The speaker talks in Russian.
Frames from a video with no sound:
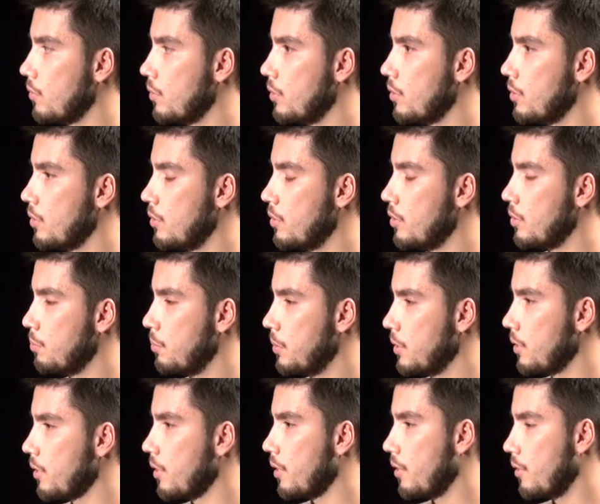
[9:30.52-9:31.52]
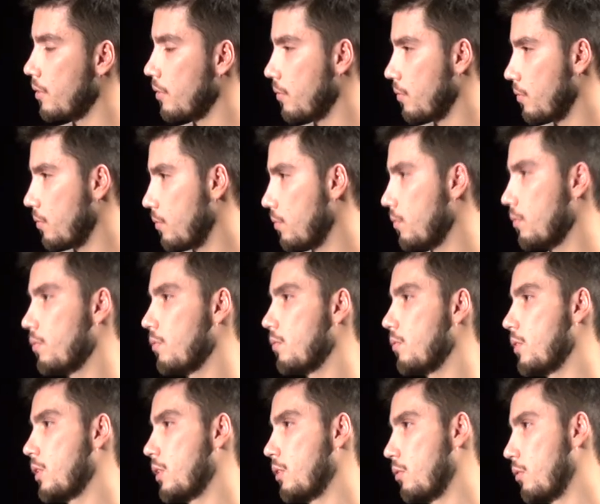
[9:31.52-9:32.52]
э, избыток
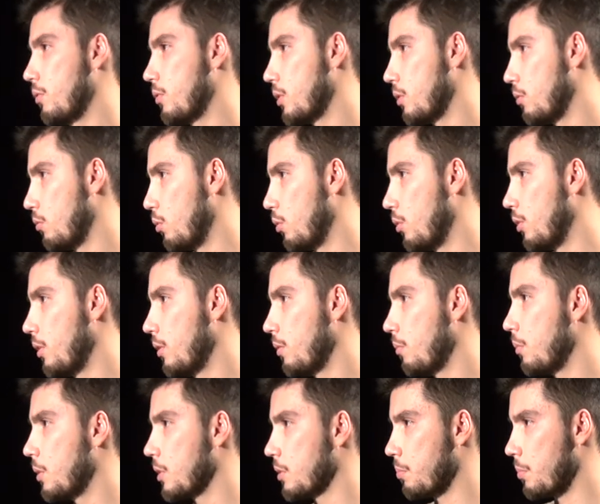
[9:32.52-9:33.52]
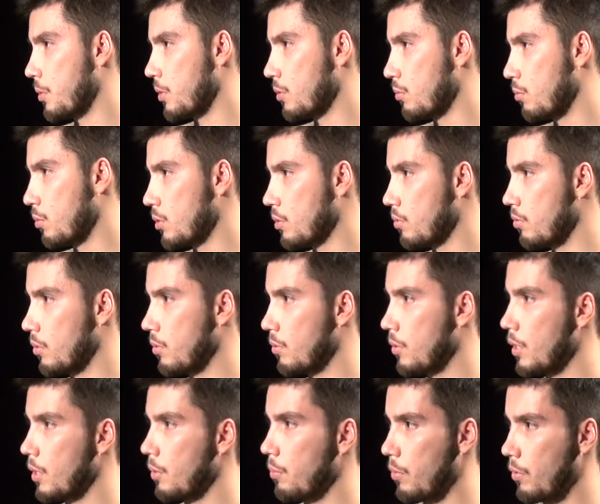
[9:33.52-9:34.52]
этого всего, да, масс производства,
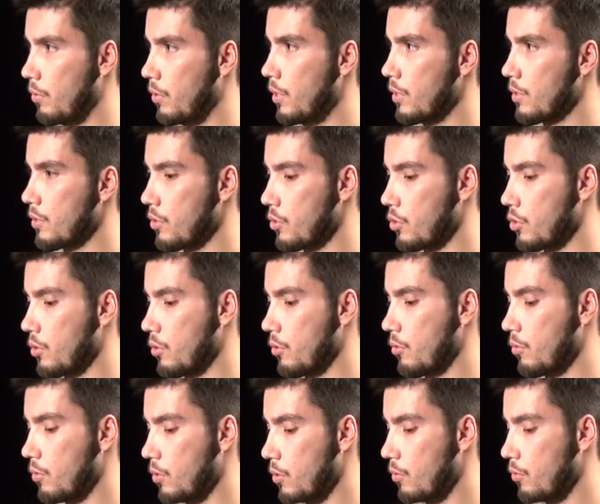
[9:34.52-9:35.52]
появляется же